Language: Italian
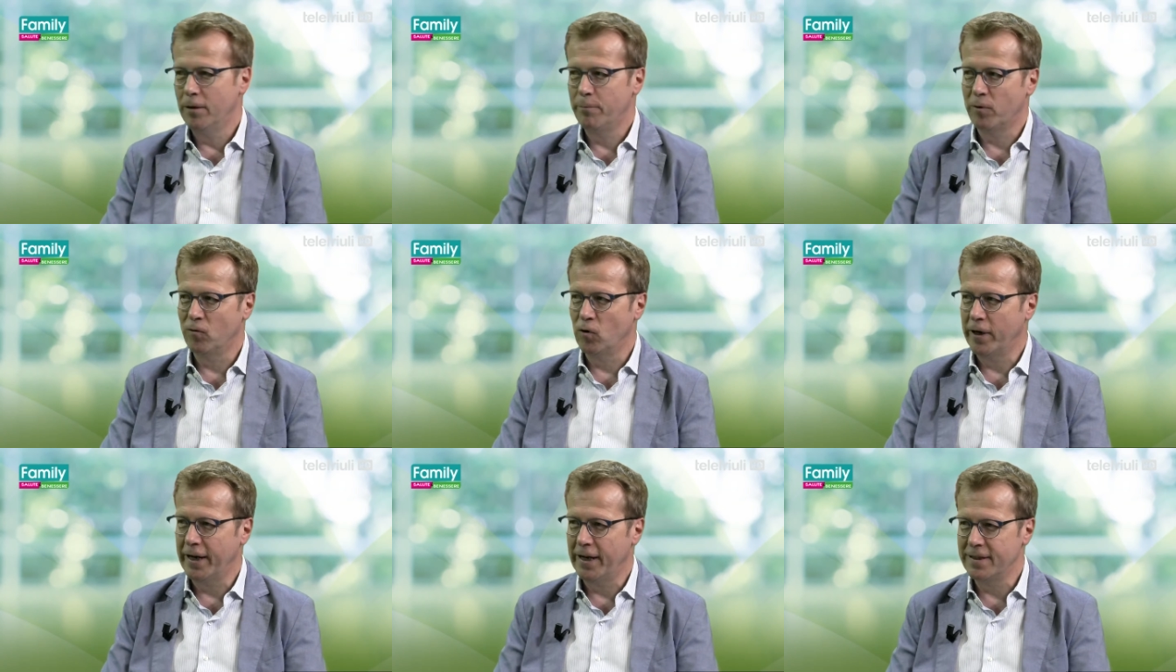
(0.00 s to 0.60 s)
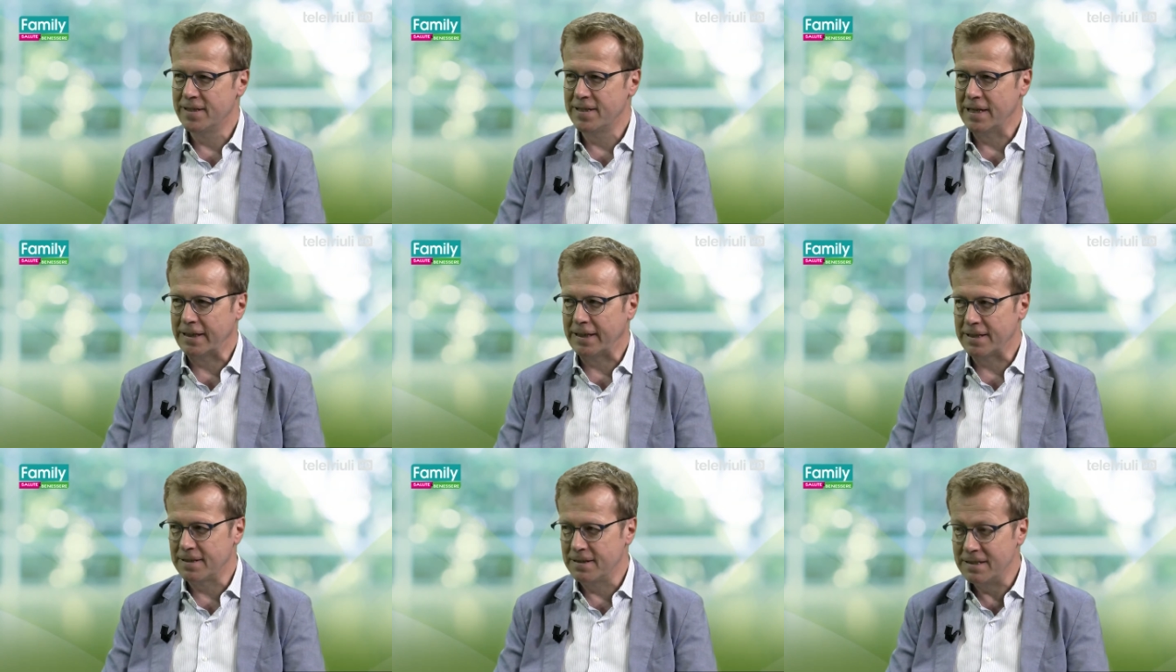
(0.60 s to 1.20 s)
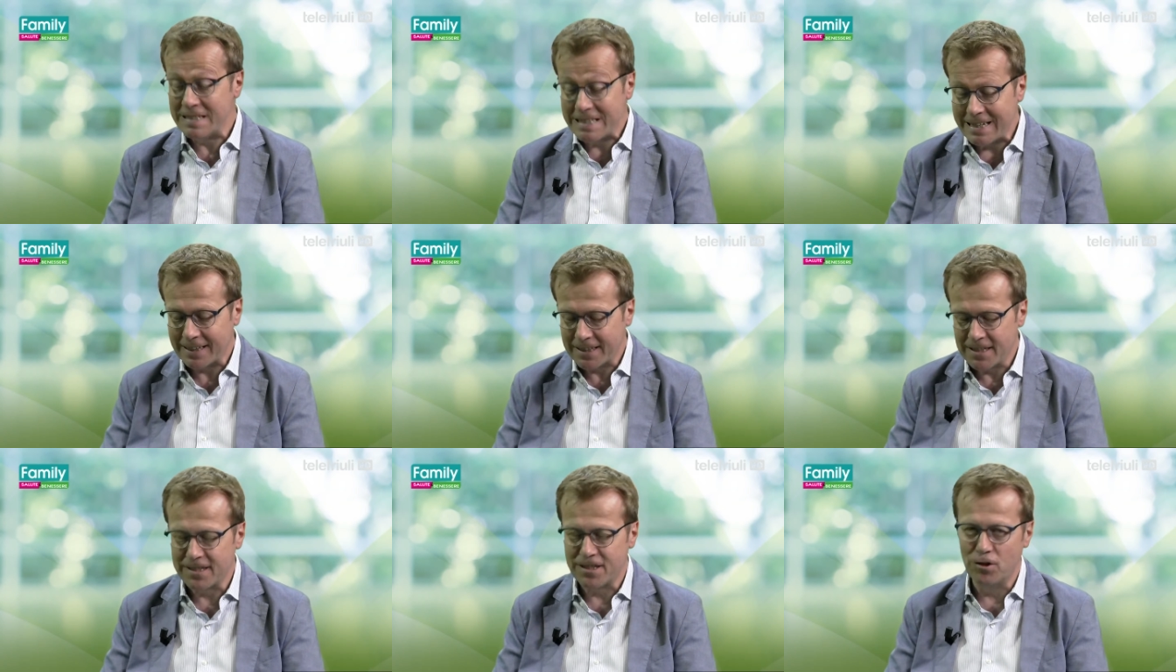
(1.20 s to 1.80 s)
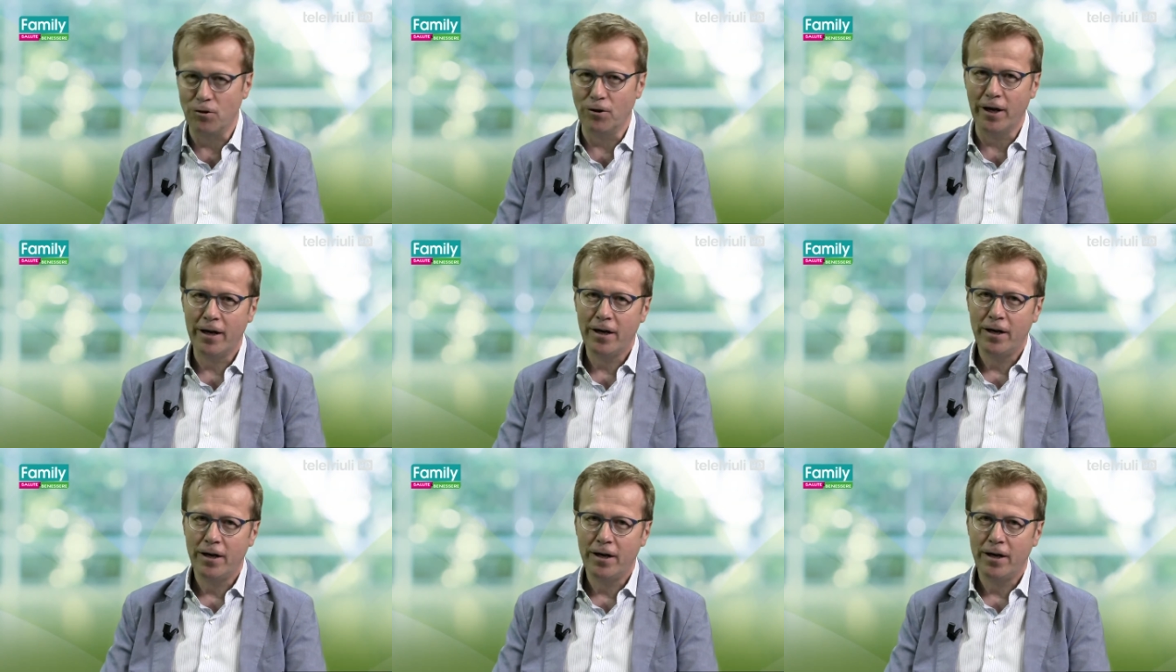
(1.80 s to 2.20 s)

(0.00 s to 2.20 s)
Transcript: Eh, provocare la disidratazione,